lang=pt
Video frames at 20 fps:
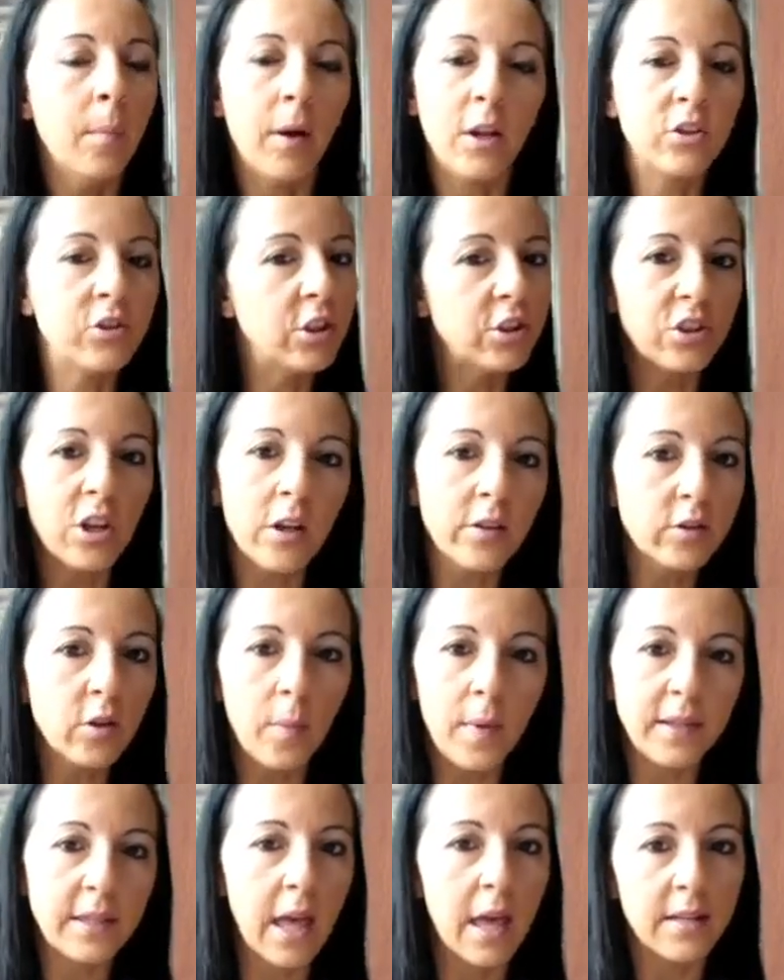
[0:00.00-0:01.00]
Pode deixar os
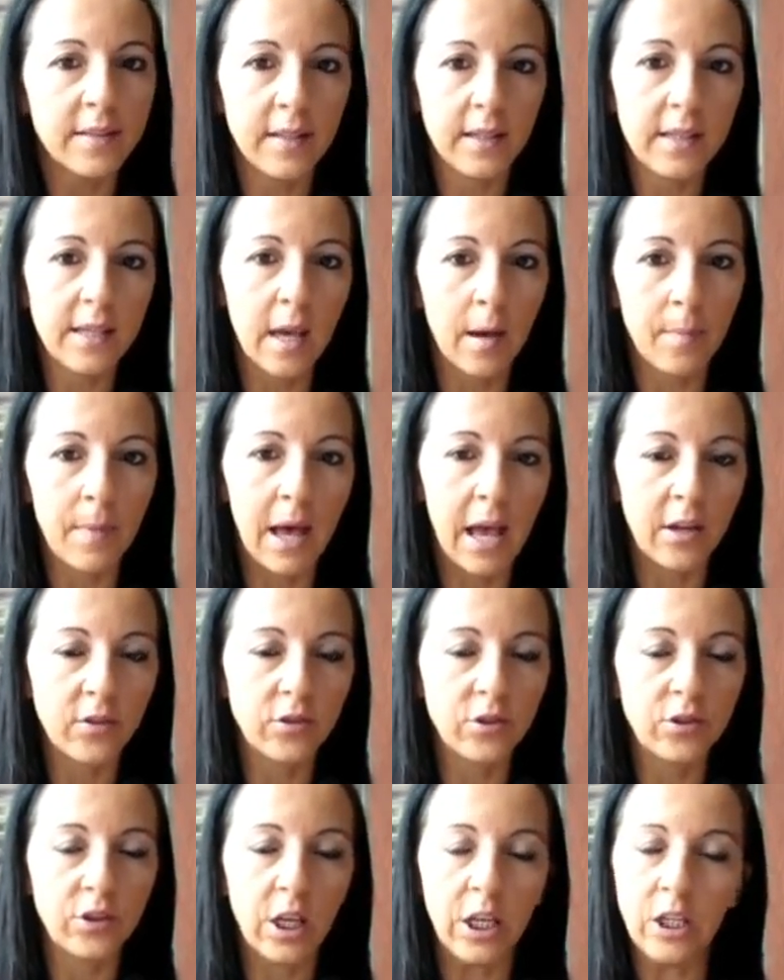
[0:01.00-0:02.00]
comentários aqui
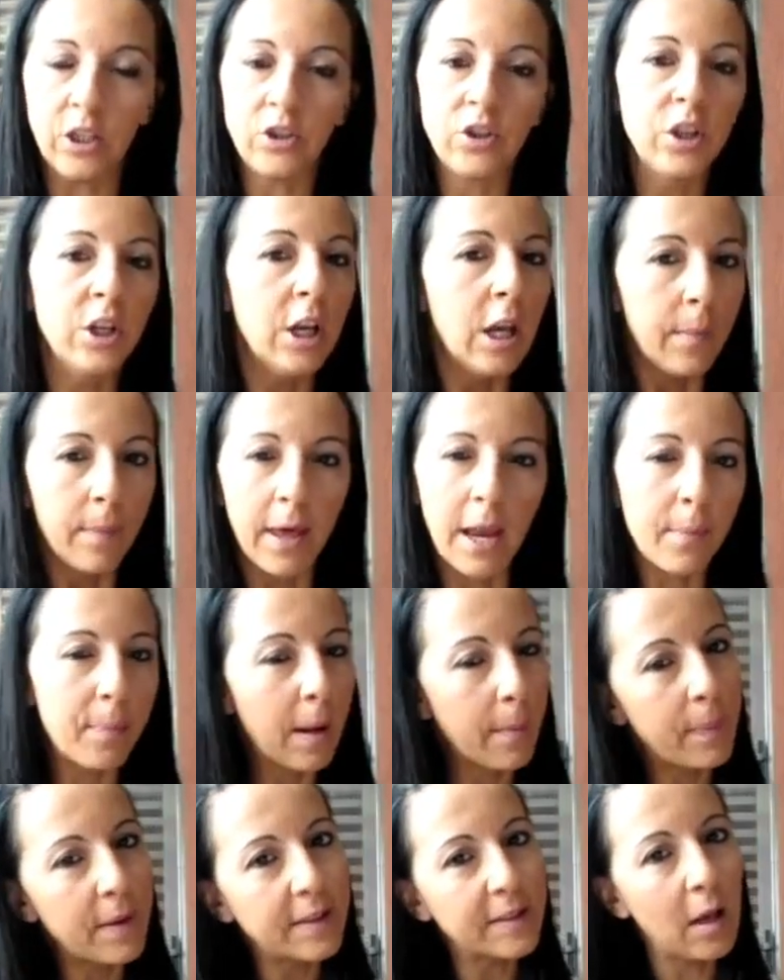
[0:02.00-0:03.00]
abaixo, gente. Para
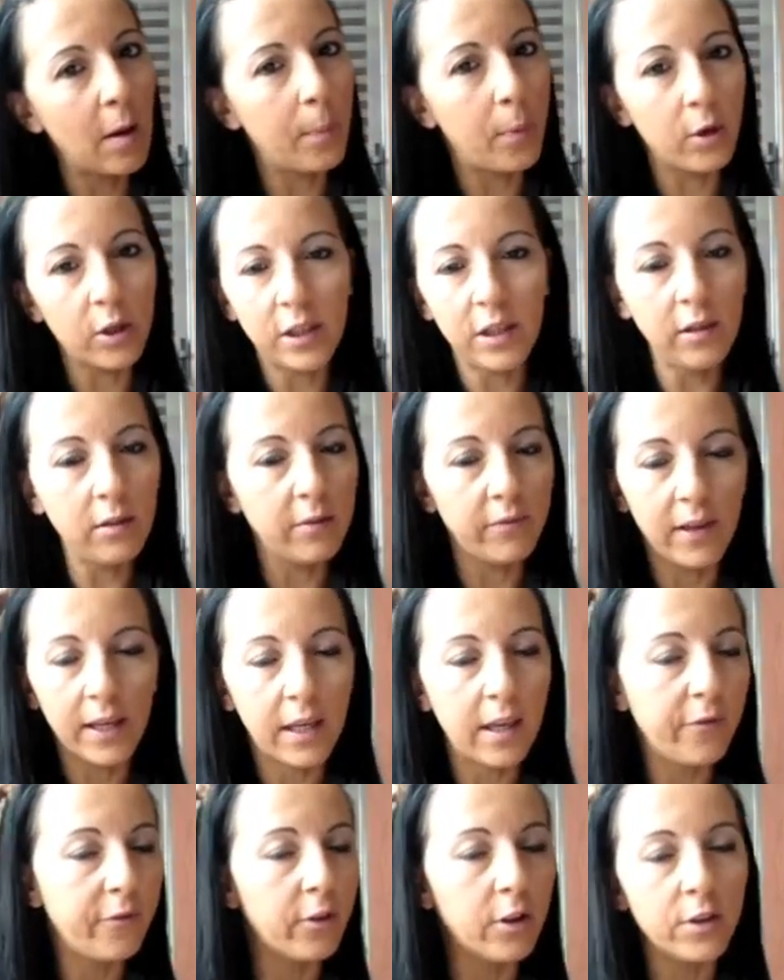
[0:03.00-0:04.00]
pra pensar um pouquinho,
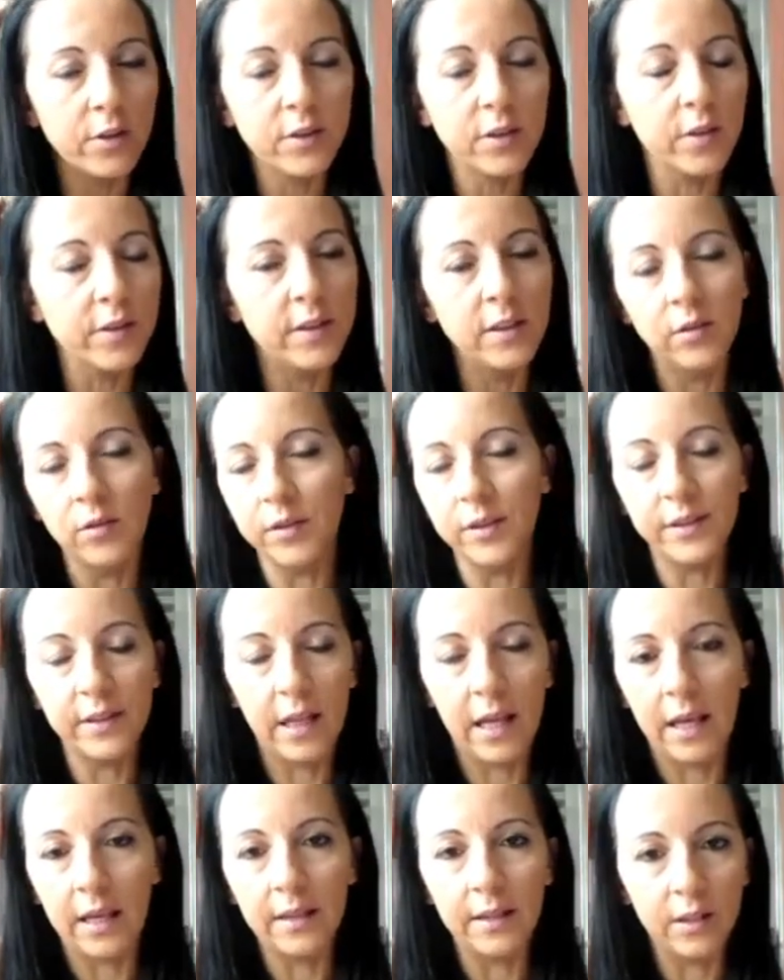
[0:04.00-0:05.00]
ver quem foram seus ídolos
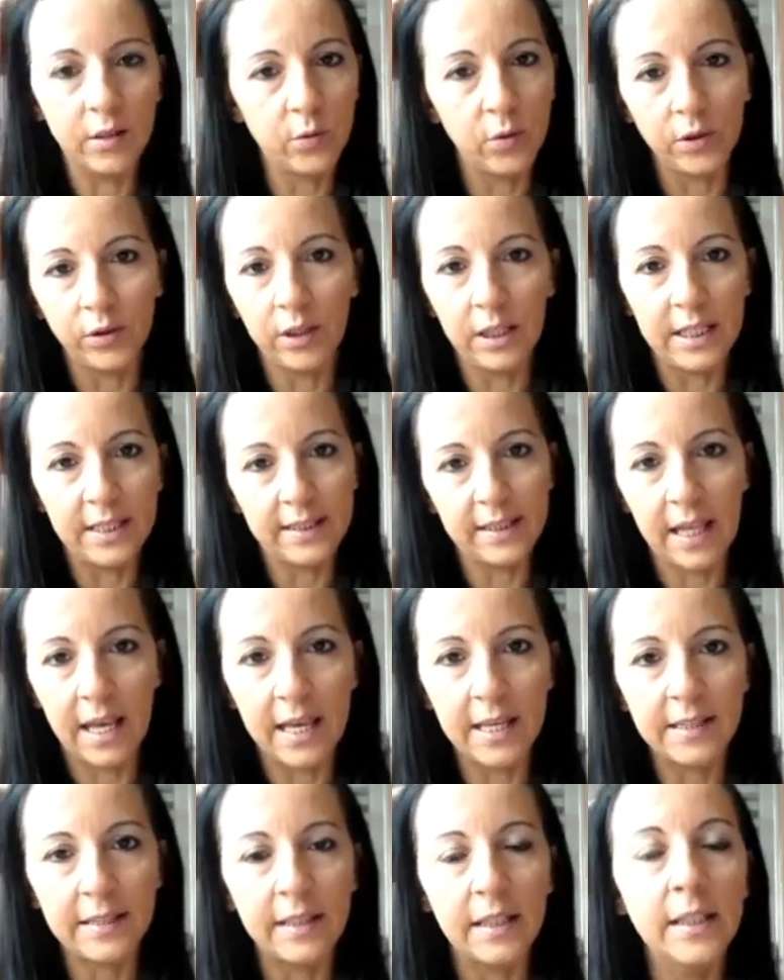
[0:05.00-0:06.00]
na, na sua
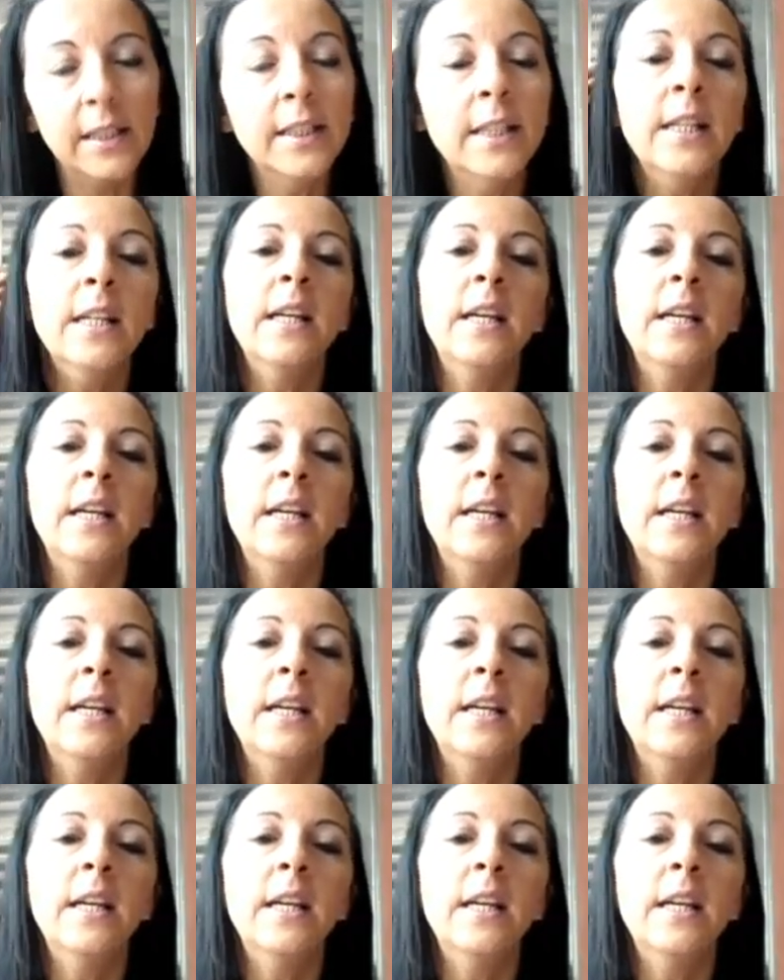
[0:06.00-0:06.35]
adolescência.